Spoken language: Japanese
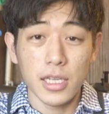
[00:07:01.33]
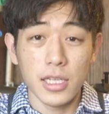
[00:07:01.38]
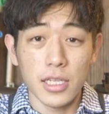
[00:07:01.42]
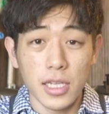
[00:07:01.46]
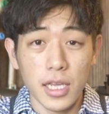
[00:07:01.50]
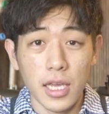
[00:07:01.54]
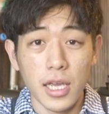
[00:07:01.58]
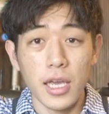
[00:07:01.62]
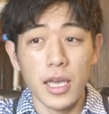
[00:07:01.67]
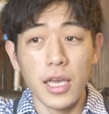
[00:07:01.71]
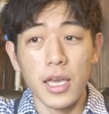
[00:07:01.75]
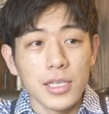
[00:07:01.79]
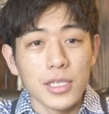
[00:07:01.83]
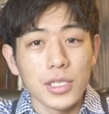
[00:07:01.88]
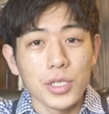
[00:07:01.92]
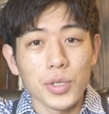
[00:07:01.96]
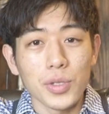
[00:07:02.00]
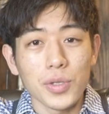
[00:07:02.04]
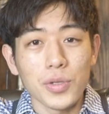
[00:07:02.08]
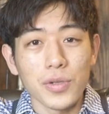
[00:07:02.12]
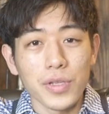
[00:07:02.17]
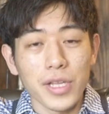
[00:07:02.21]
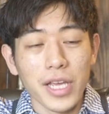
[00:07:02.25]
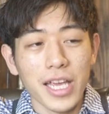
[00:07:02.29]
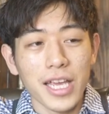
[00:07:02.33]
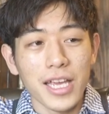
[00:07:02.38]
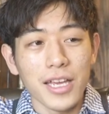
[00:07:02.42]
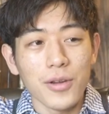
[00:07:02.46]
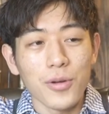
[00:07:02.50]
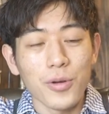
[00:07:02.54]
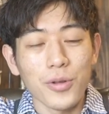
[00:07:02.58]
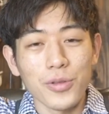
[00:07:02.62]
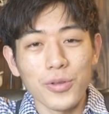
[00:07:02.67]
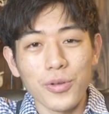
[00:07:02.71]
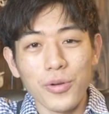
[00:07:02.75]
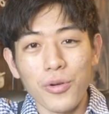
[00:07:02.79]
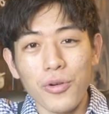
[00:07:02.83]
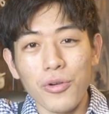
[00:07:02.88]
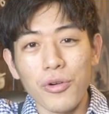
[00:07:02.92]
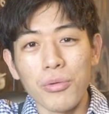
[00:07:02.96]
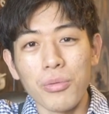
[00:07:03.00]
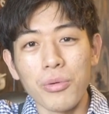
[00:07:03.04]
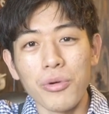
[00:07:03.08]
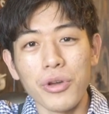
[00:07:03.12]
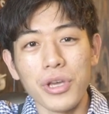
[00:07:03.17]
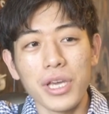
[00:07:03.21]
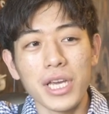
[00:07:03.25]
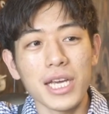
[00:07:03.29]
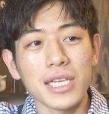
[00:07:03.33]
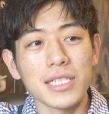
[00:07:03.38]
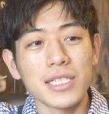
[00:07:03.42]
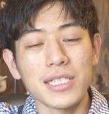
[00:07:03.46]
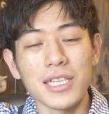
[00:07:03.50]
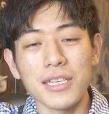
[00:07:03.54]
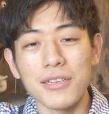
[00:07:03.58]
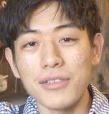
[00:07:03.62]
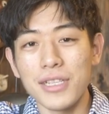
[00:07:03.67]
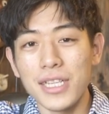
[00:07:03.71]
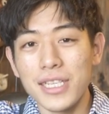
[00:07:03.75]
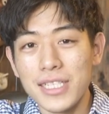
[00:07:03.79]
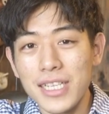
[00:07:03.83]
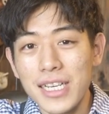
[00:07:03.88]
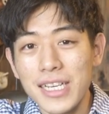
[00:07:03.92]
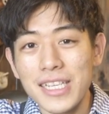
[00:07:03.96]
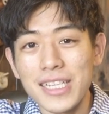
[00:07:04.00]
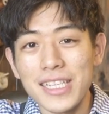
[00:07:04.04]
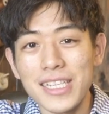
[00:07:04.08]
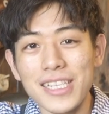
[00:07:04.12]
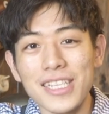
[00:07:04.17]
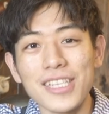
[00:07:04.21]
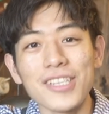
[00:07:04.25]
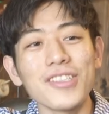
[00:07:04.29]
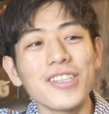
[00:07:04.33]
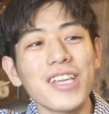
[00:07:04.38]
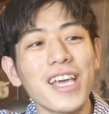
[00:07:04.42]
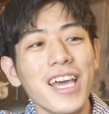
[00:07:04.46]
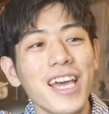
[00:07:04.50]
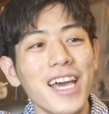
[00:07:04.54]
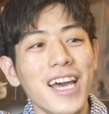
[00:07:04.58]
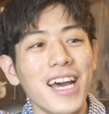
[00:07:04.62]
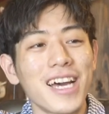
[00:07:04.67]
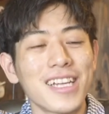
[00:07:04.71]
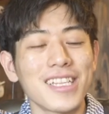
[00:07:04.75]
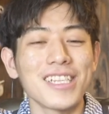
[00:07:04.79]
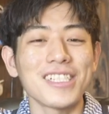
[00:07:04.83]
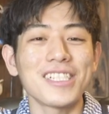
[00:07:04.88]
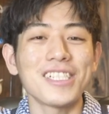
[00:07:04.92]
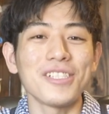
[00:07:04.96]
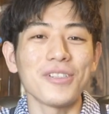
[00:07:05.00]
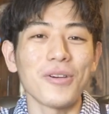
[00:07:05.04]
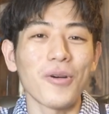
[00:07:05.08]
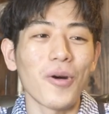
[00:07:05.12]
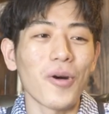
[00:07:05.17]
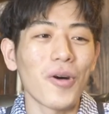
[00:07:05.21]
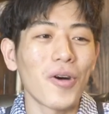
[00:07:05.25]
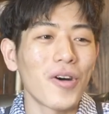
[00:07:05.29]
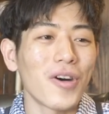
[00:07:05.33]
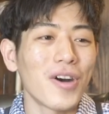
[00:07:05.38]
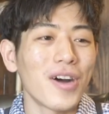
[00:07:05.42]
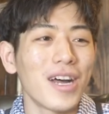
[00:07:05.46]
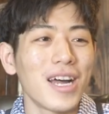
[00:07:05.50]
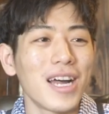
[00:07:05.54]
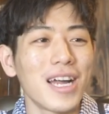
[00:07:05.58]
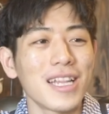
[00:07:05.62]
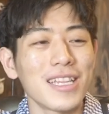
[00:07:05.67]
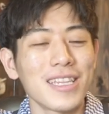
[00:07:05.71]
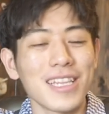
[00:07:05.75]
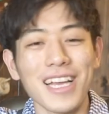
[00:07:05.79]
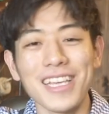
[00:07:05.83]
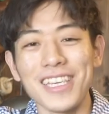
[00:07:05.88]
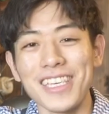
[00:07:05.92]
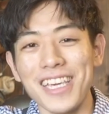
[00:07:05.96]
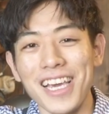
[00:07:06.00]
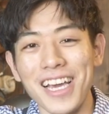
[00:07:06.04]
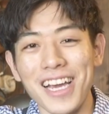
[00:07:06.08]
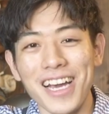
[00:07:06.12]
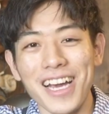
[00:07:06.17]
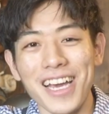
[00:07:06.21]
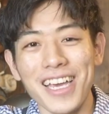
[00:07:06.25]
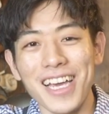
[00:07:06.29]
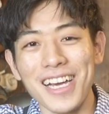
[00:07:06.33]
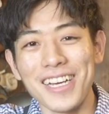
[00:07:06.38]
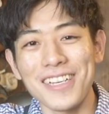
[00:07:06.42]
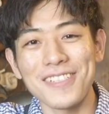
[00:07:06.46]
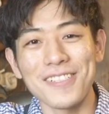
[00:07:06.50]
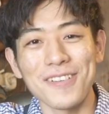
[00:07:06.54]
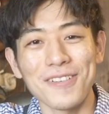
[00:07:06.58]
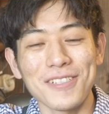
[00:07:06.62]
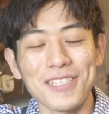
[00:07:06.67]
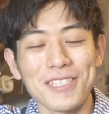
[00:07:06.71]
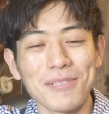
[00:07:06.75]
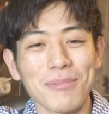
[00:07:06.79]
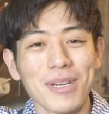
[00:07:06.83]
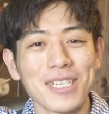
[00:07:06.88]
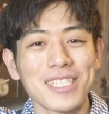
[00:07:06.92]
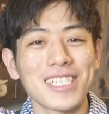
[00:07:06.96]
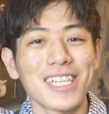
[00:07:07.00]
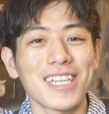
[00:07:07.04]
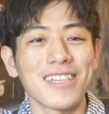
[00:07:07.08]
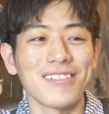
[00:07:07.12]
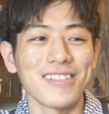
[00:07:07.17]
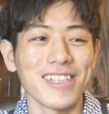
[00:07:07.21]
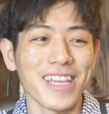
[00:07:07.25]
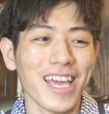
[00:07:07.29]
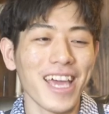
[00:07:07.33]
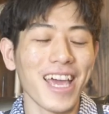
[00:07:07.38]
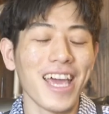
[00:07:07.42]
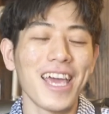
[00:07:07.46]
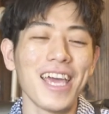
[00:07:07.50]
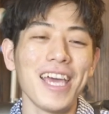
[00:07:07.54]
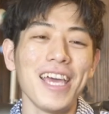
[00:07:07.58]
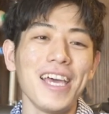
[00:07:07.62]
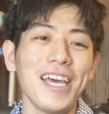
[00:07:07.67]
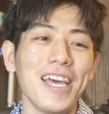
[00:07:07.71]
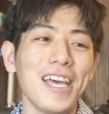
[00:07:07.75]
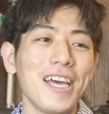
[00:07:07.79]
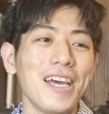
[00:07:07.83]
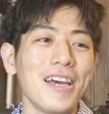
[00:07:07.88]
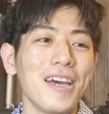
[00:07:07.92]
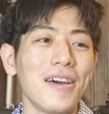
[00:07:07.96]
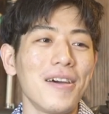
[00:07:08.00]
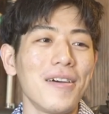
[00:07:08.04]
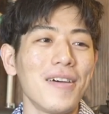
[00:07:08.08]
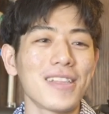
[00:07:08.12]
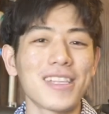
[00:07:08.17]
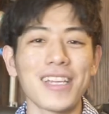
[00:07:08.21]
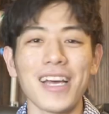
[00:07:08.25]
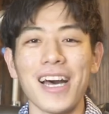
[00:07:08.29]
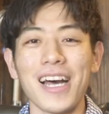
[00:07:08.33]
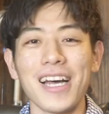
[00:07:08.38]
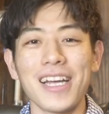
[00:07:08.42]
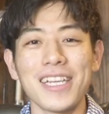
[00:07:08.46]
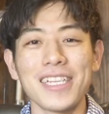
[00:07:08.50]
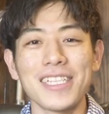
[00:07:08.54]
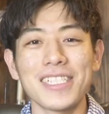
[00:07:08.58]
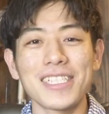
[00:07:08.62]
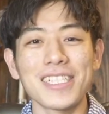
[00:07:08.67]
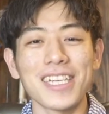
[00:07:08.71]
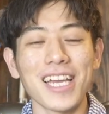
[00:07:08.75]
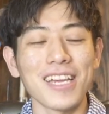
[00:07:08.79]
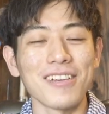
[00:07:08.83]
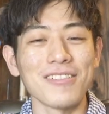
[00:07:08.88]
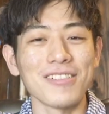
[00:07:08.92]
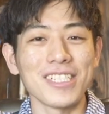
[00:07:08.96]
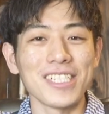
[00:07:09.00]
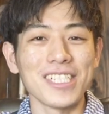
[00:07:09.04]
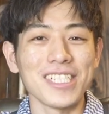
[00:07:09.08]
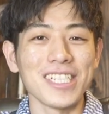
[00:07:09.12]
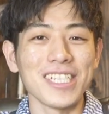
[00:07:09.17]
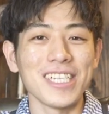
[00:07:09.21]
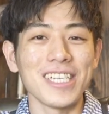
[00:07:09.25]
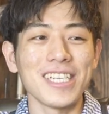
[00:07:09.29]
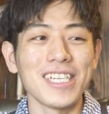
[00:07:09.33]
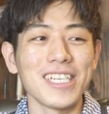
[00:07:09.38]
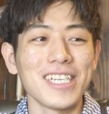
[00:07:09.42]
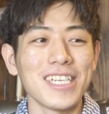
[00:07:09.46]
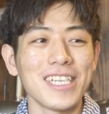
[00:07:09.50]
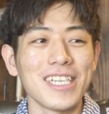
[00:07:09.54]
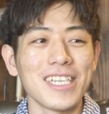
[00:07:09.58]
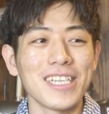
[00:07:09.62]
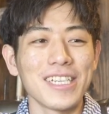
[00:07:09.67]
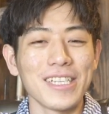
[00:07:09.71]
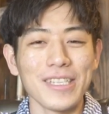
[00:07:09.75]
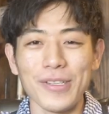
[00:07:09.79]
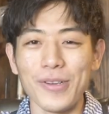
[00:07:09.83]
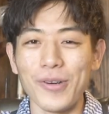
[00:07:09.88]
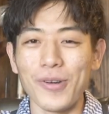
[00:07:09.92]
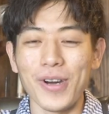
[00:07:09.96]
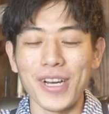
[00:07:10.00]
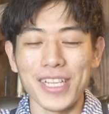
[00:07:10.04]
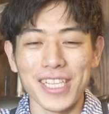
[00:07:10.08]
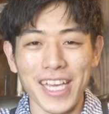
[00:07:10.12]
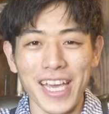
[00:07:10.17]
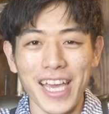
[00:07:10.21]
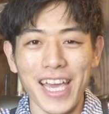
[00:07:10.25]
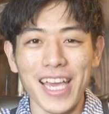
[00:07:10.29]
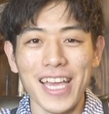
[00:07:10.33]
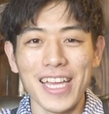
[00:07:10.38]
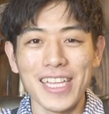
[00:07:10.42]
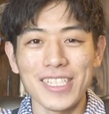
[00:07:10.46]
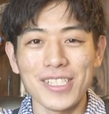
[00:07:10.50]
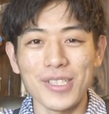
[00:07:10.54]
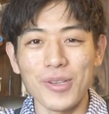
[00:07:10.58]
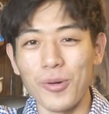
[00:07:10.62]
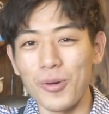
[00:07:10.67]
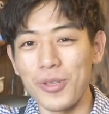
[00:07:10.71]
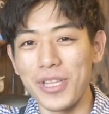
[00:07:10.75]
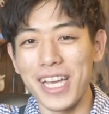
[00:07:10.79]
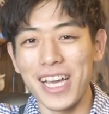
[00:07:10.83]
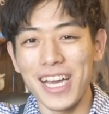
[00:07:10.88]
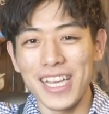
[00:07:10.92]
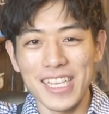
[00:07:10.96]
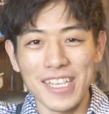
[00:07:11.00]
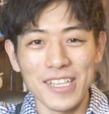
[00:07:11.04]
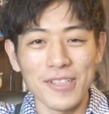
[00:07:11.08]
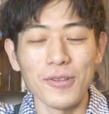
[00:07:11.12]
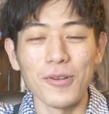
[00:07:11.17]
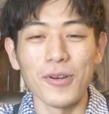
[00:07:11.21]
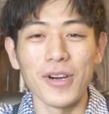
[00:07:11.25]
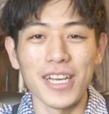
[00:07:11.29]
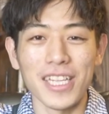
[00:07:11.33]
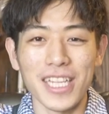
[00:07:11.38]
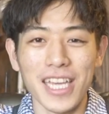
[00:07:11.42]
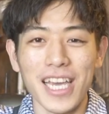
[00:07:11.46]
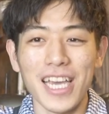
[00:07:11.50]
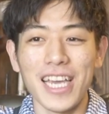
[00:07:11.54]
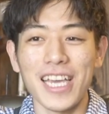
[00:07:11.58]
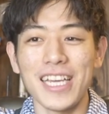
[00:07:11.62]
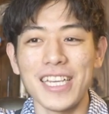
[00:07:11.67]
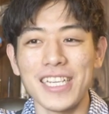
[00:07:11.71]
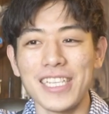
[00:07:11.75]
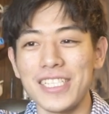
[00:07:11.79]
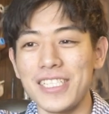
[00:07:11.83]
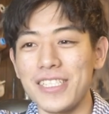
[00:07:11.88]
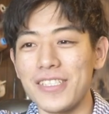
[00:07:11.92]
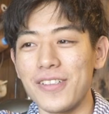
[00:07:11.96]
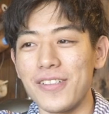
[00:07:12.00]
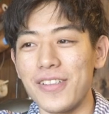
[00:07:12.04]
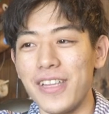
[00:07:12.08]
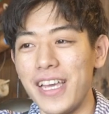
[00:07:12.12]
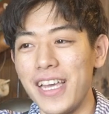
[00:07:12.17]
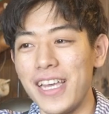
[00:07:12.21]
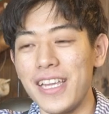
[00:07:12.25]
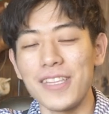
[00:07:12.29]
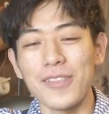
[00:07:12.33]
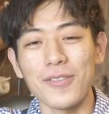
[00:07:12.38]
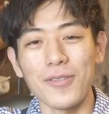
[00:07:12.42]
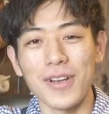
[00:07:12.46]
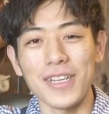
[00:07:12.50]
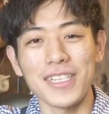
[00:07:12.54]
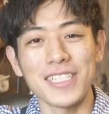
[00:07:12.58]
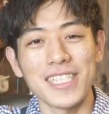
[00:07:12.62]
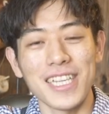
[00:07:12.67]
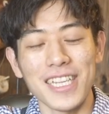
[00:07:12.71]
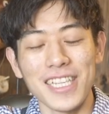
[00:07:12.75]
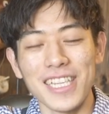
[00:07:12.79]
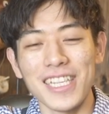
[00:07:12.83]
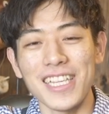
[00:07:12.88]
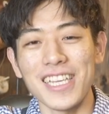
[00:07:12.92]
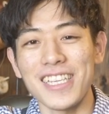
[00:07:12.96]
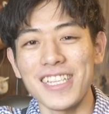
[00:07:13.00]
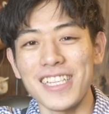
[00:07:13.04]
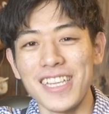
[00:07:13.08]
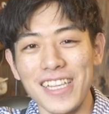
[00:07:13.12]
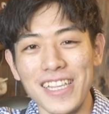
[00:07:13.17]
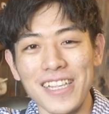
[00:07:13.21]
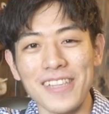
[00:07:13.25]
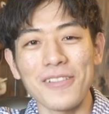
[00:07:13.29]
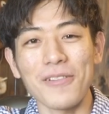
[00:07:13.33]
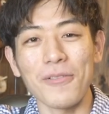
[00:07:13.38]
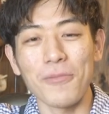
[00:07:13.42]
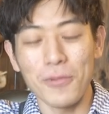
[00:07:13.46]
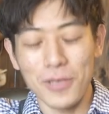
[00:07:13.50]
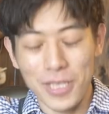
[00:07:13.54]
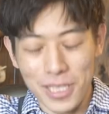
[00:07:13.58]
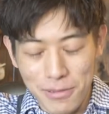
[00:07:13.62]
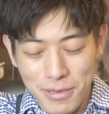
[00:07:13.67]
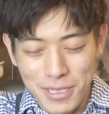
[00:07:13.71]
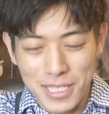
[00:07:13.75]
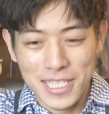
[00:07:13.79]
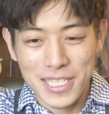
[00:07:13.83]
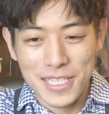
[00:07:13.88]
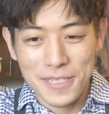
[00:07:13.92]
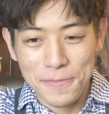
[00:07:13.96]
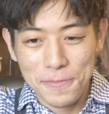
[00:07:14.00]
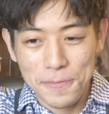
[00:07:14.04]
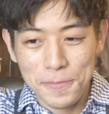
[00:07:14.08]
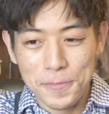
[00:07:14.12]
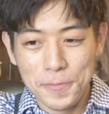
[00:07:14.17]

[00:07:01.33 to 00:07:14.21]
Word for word: いて、ちょっとね今度工房行かせてくださいっていうね話を何件か約束しましたので、また近いうちに動画でちょっとお出かけ動画でちょっとね撮らせていただきたいなと思ってます。